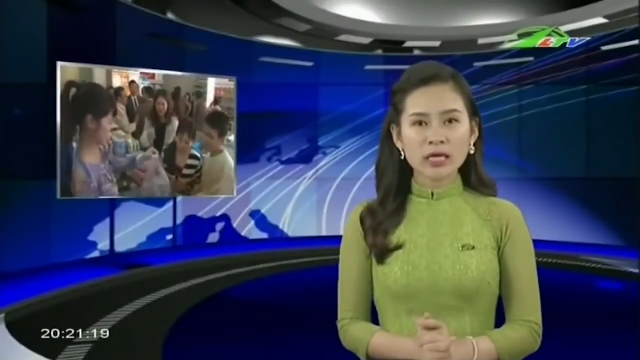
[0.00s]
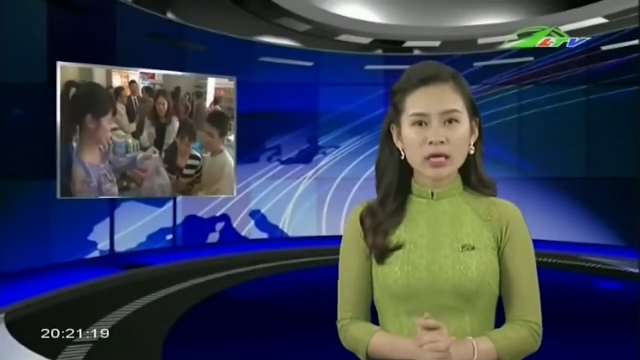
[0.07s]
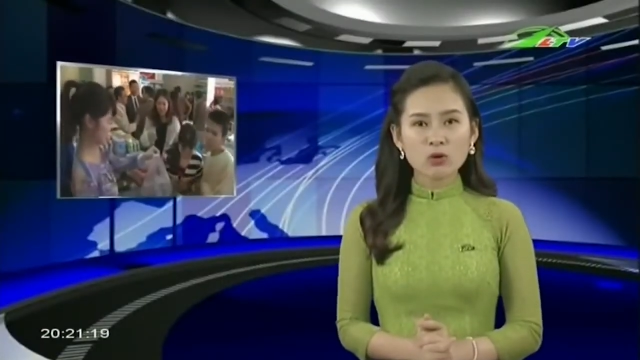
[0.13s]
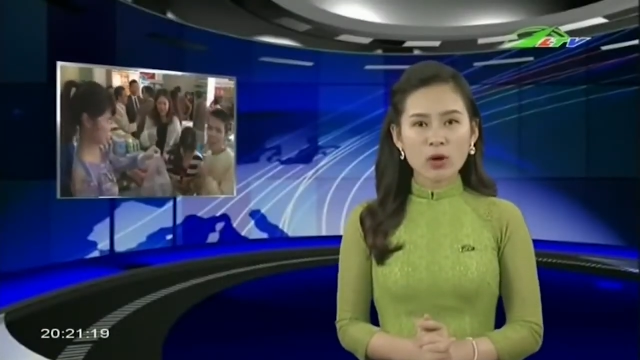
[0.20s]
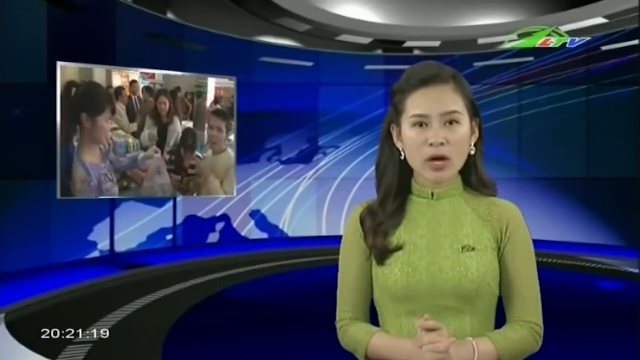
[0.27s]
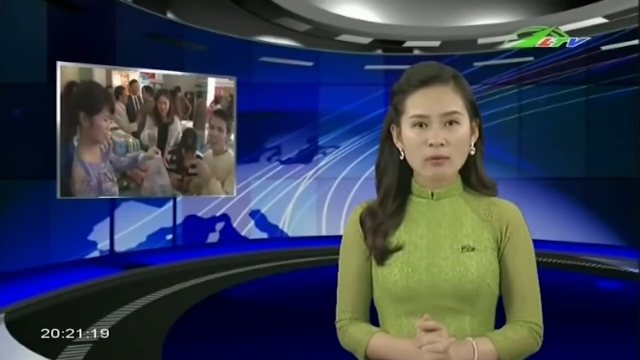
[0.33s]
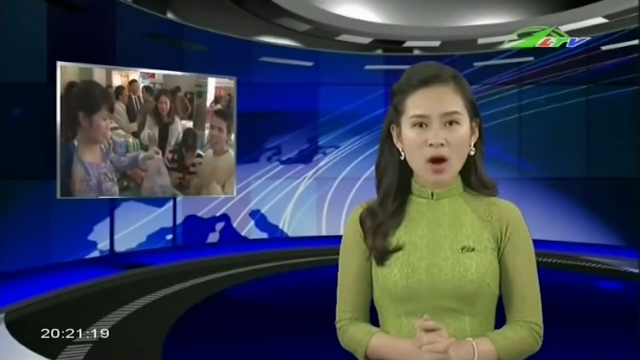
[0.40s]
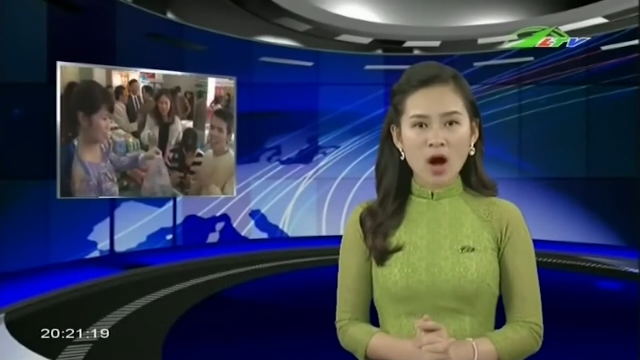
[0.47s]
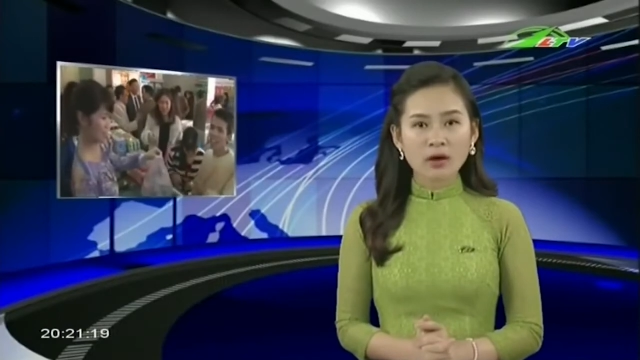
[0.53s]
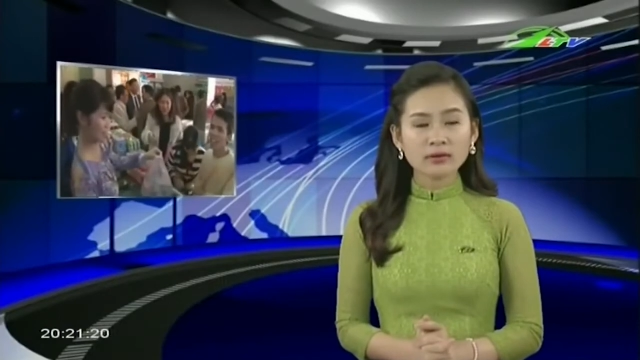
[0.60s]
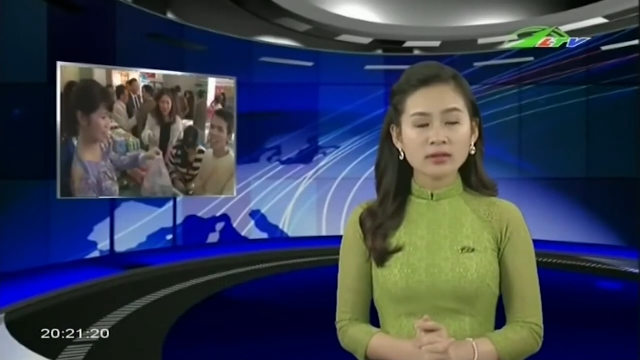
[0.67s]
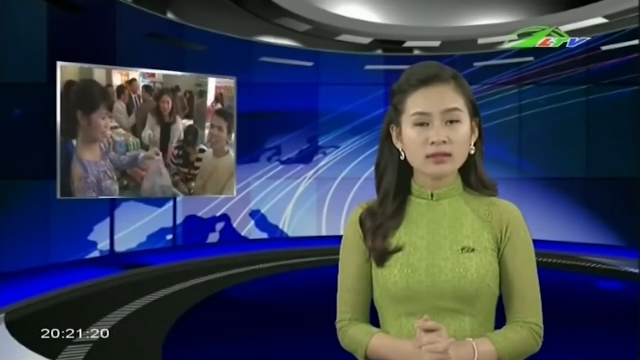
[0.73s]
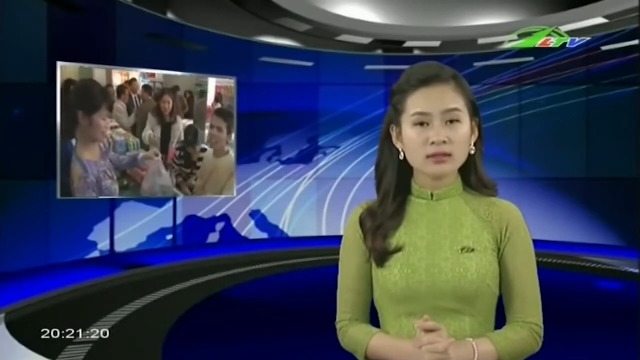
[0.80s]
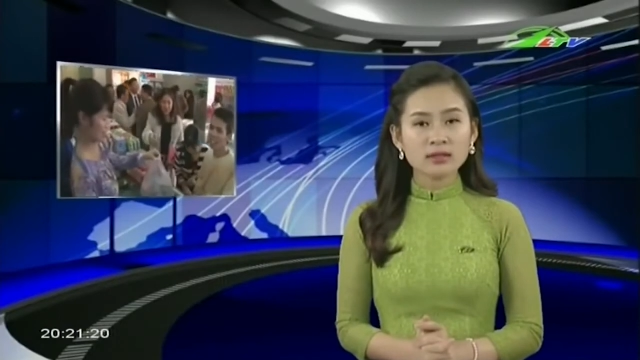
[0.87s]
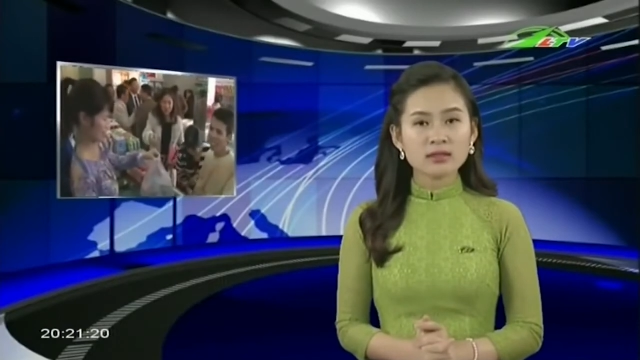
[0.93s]
tiêu loại bỏ
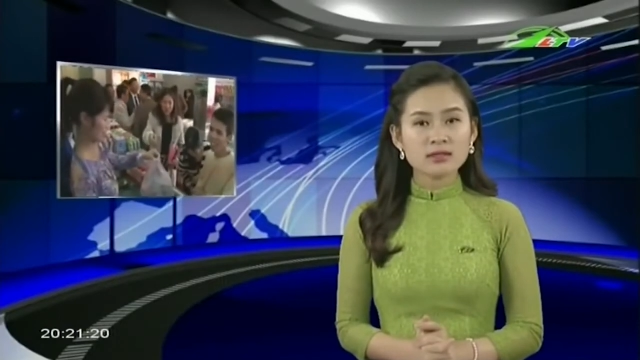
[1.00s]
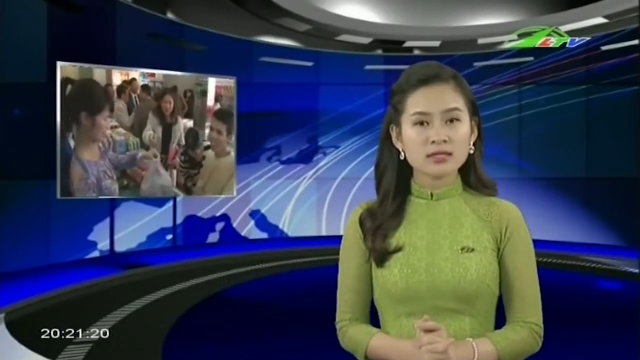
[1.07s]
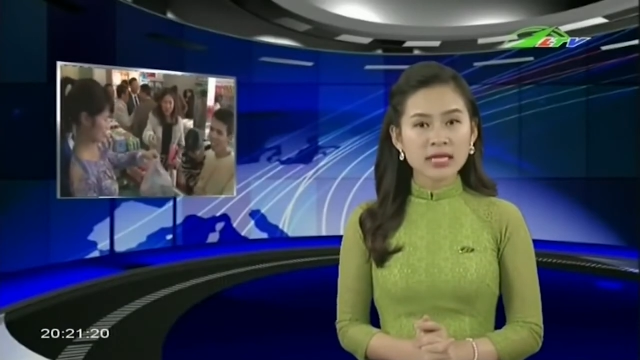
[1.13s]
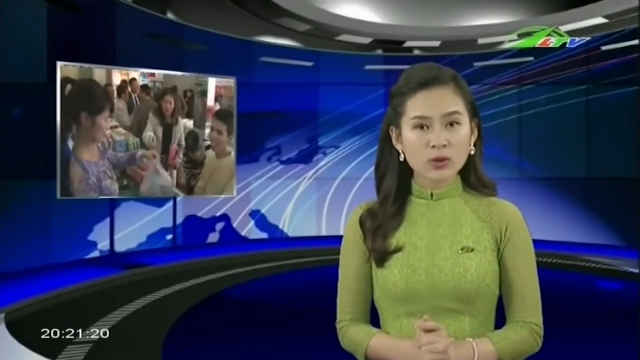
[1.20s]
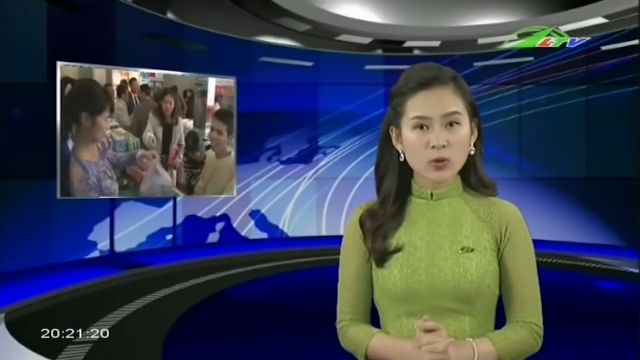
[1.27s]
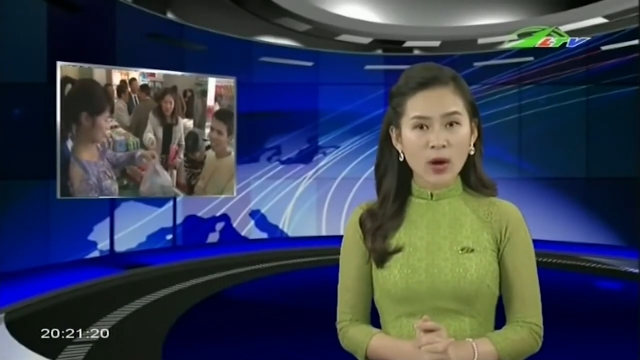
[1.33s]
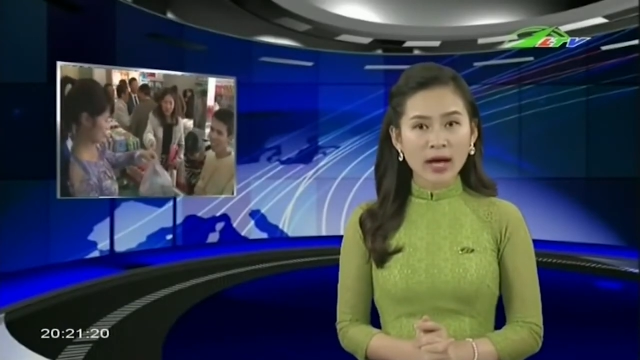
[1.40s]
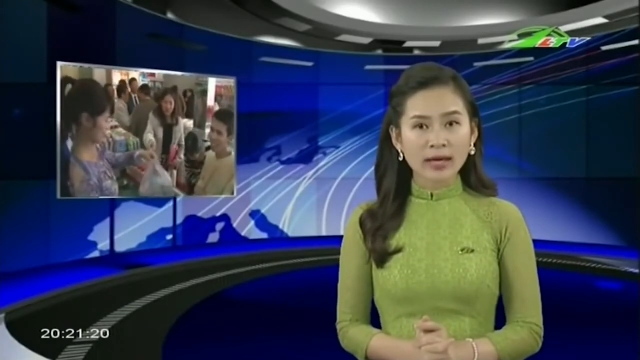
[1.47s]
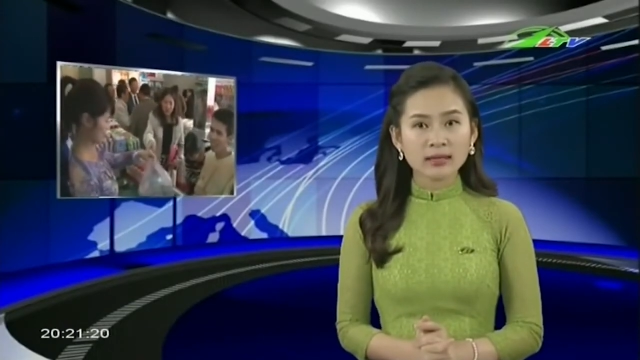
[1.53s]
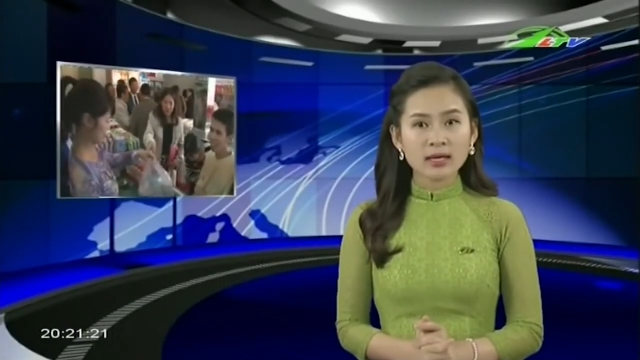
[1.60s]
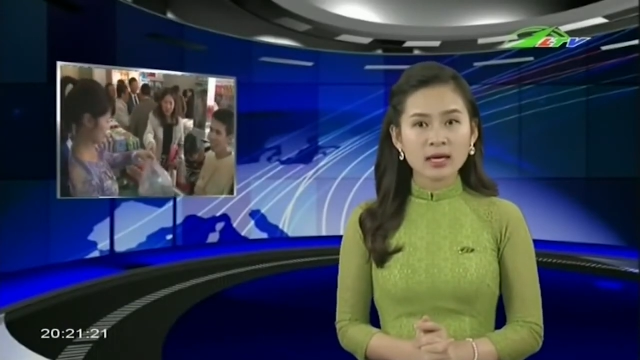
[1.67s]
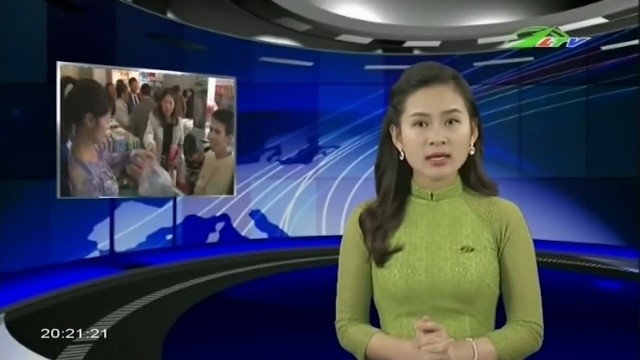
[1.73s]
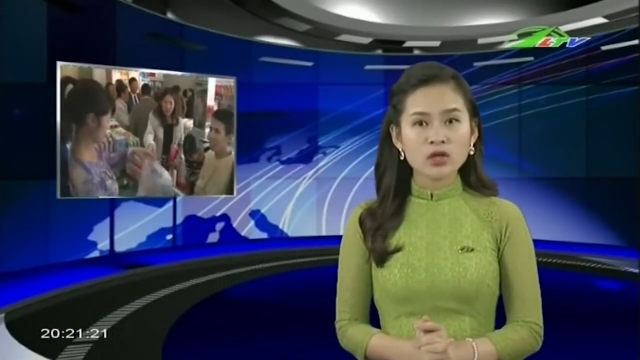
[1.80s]
tư tưởng sính ngoại,